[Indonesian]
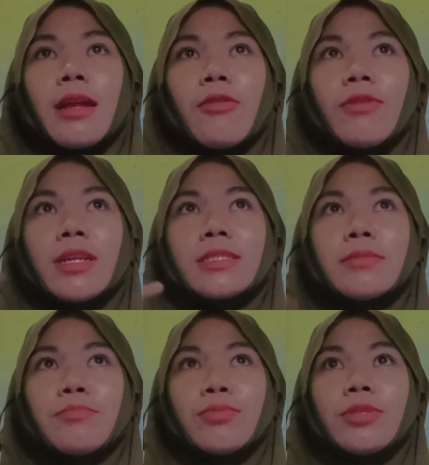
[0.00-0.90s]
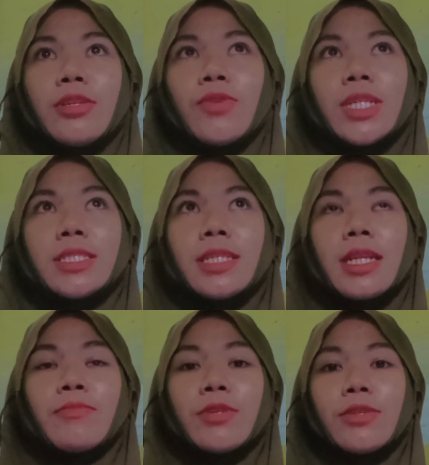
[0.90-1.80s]
kalau orang sebut di luar
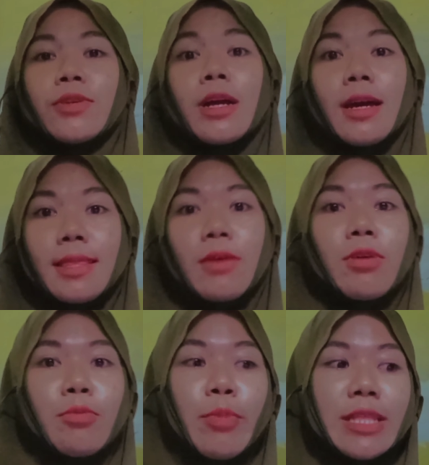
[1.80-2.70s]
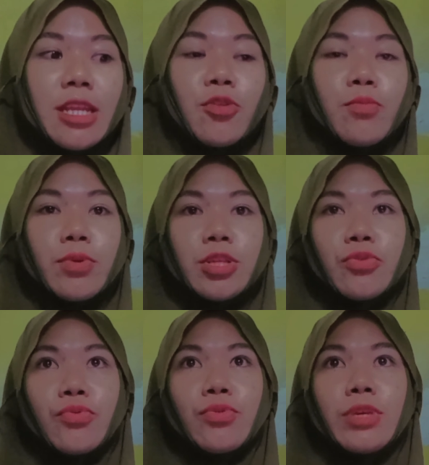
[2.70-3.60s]
sana mungkin orang nggak tahu Kabupaten Dompo
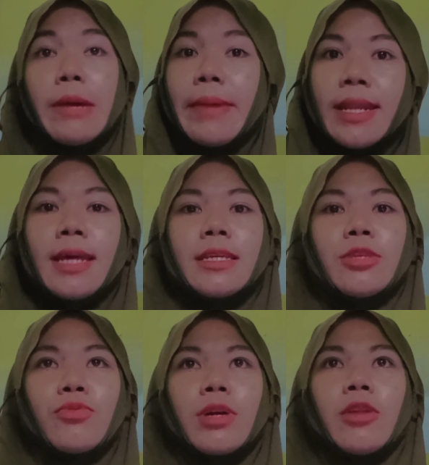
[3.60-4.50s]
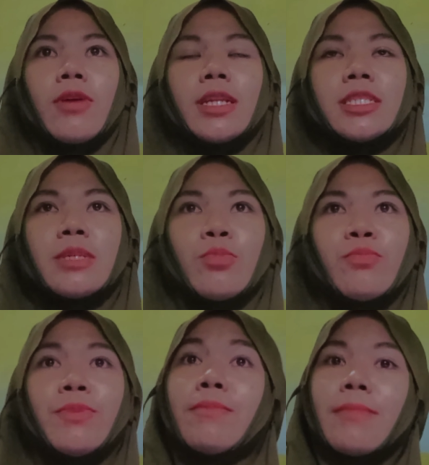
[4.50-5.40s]
itu yang mana gitu kalau nggak
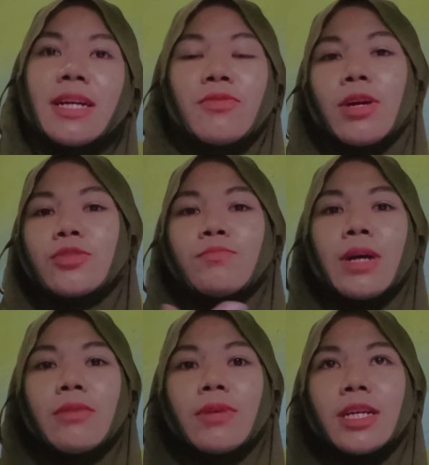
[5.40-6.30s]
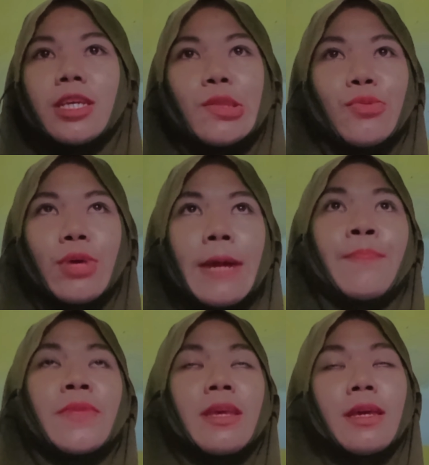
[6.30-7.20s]
disebut Bima atau nggak Sumbawa gitu ya
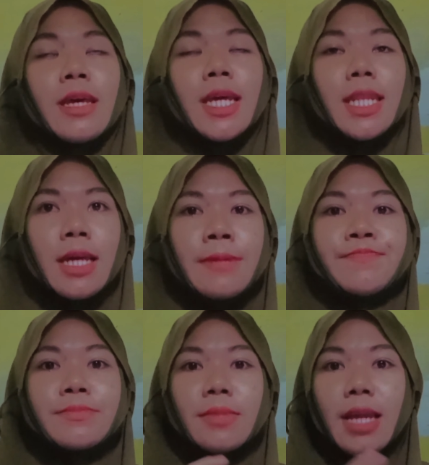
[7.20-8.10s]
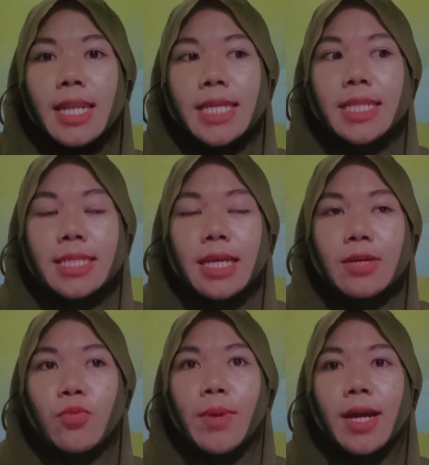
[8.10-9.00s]
nah kali ini
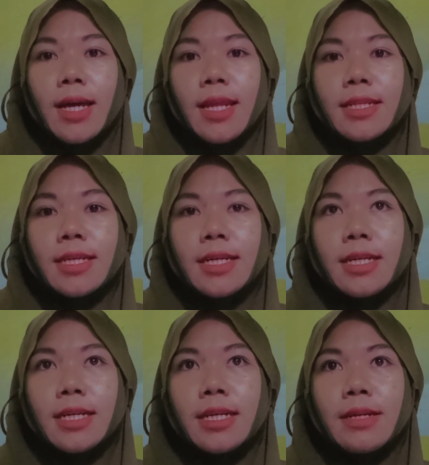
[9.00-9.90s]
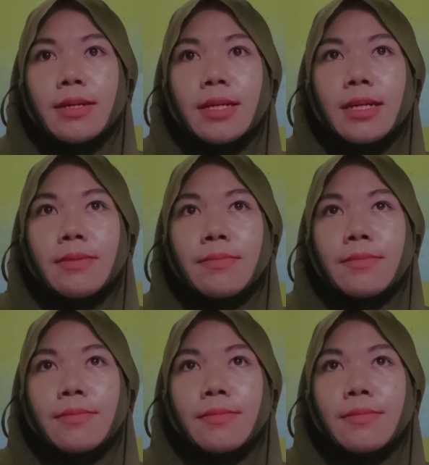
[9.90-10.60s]
aku bakalan uh,